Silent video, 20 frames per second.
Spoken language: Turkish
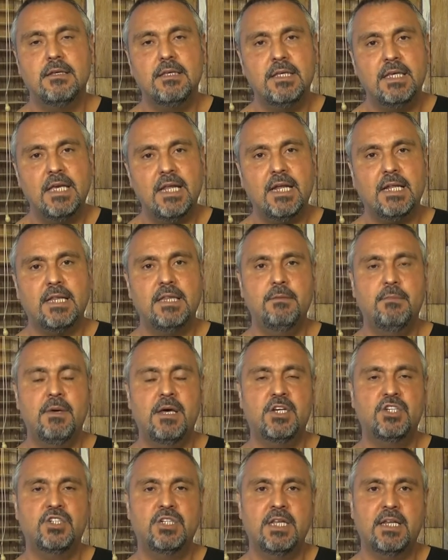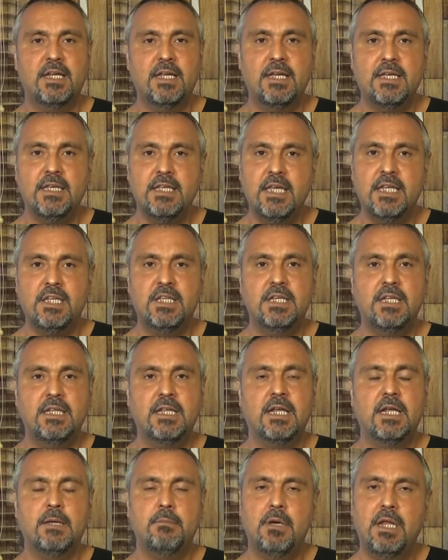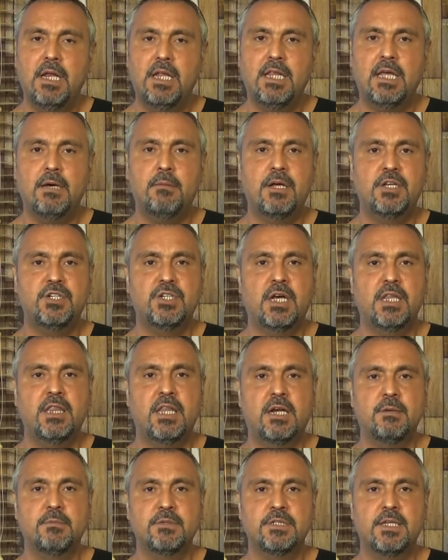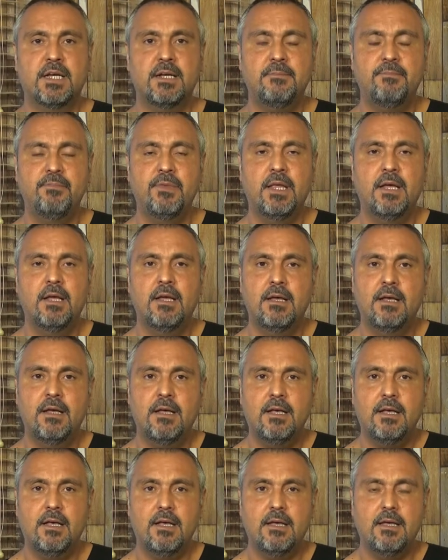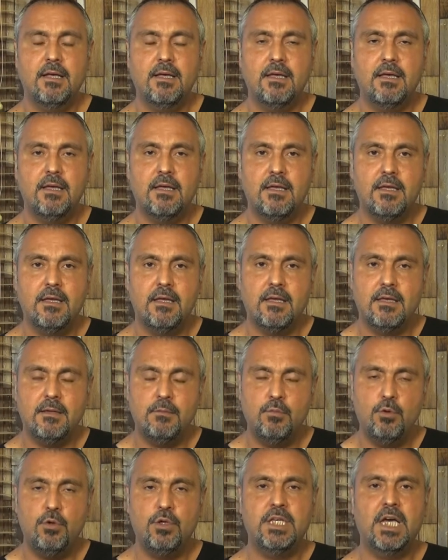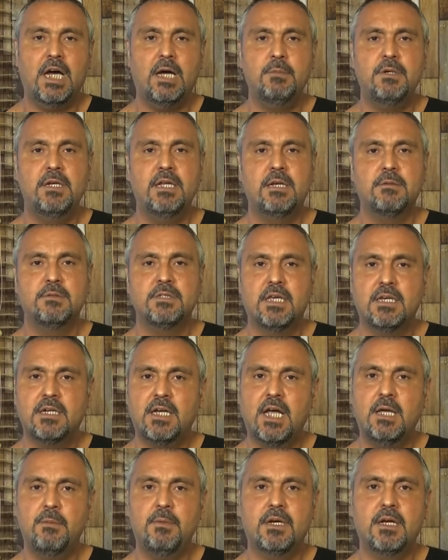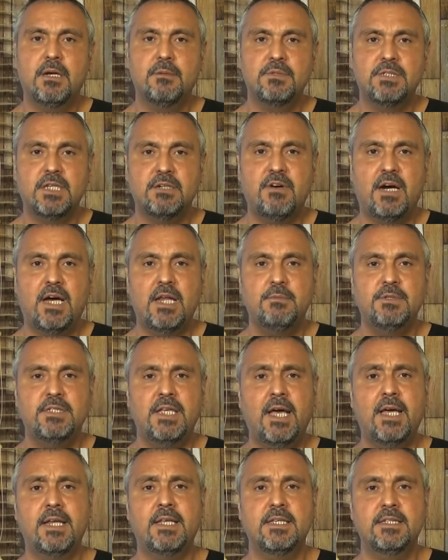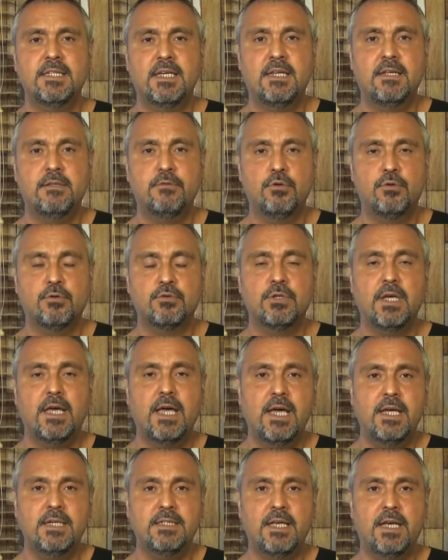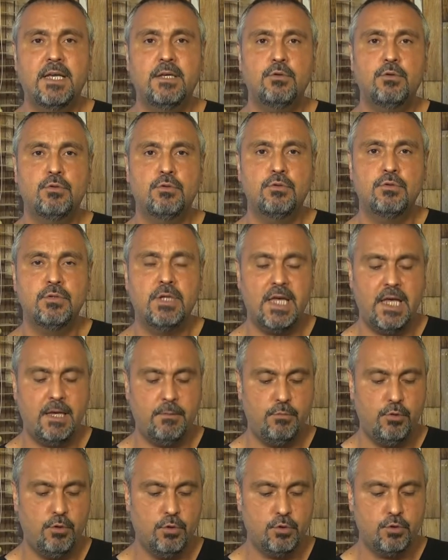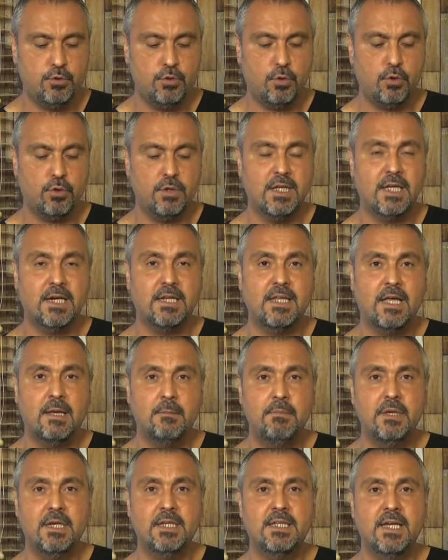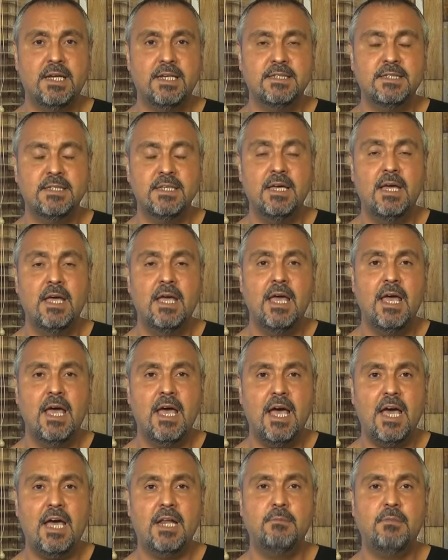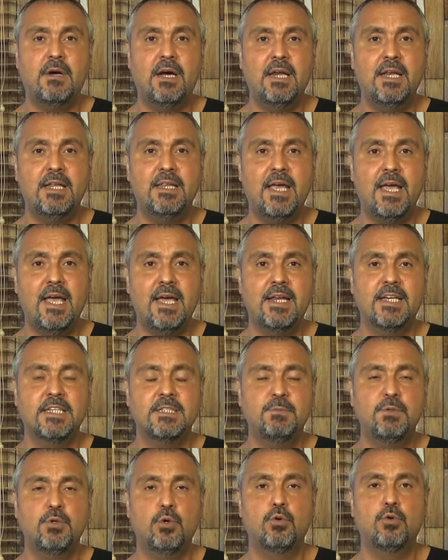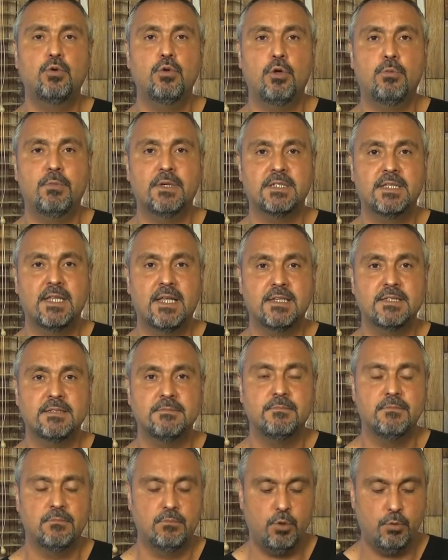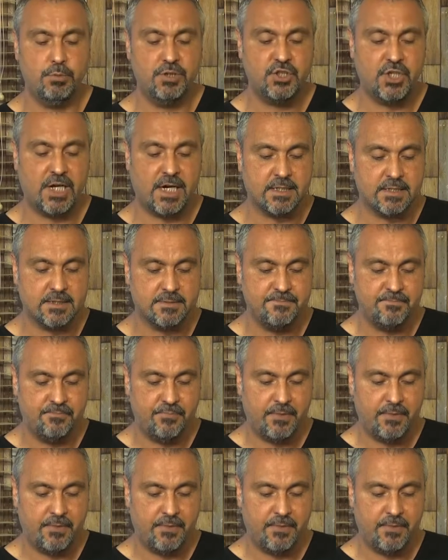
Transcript: gerekli mercilere, yetkililere, belediye başkanlarımıza, e, mülki amirlerimize, kaymakamımıza, valimize herkese iletiyoruz. Esenyurt'un en büyük sorunlarından bir tanesi her mahallede en az bir okul olması lazım. Bu bir şart.